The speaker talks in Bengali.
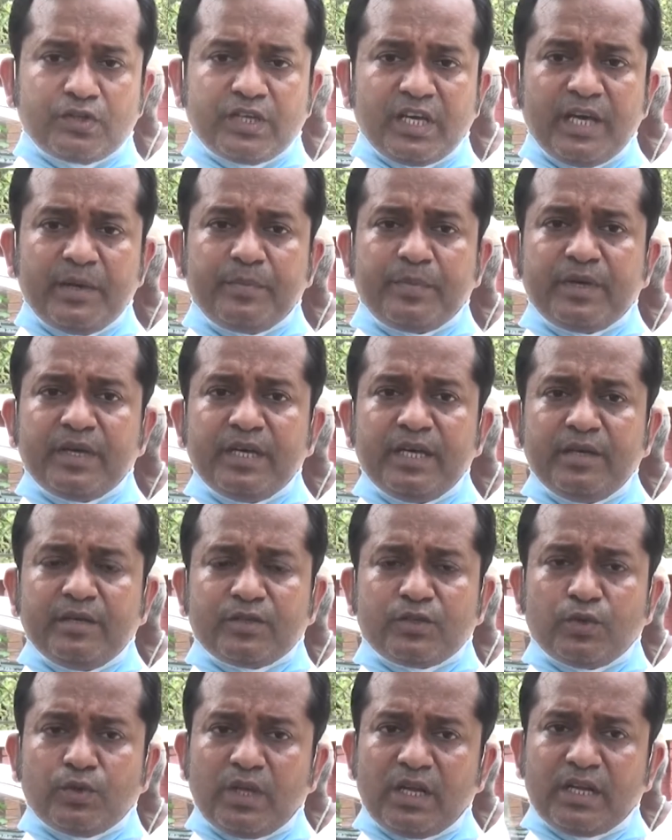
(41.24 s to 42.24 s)
লোক সাহেবকে
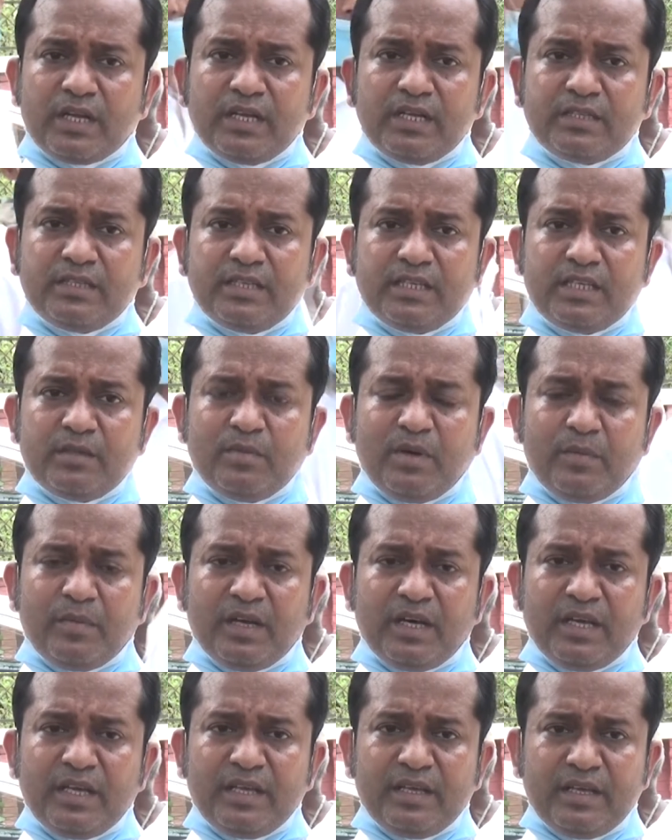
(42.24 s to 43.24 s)
গায়ে তিনটি
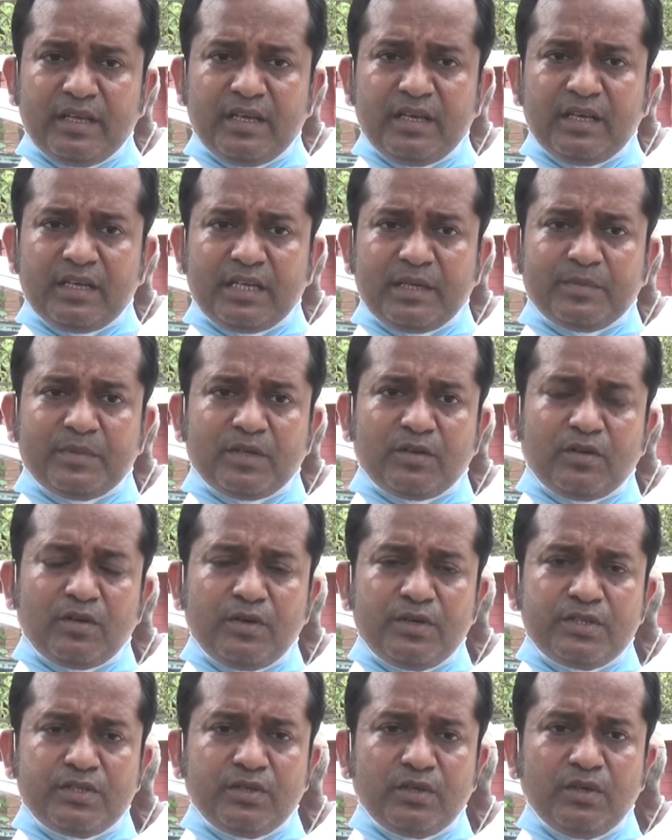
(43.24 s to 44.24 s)
মামলায় গ্রেপ্তার
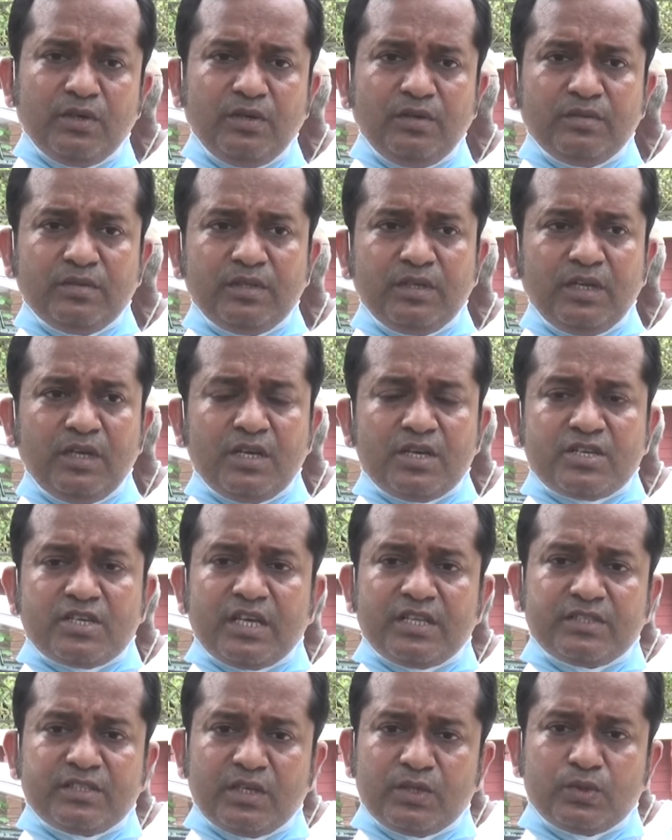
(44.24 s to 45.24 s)
করা হয়েছিল
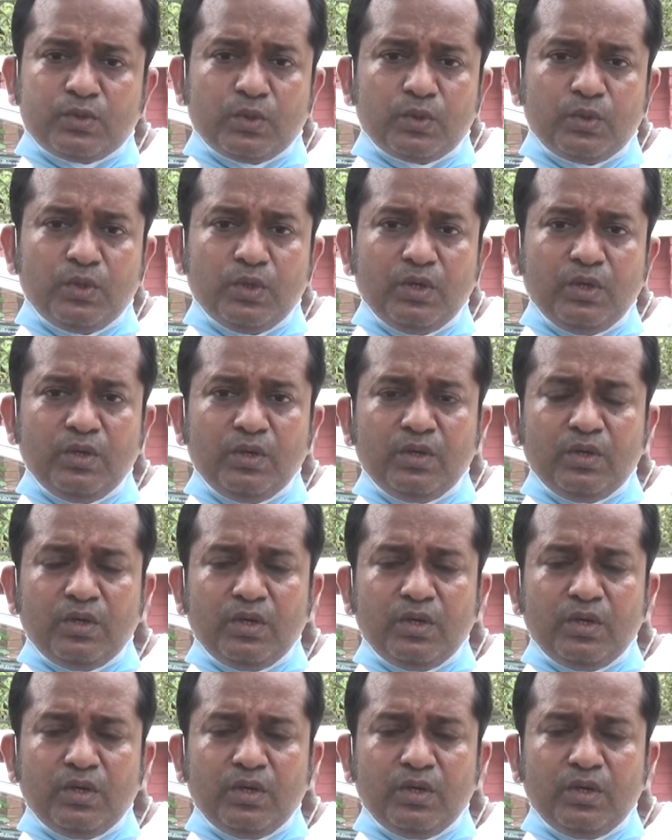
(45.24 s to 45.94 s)
সাত চার চোদ্দো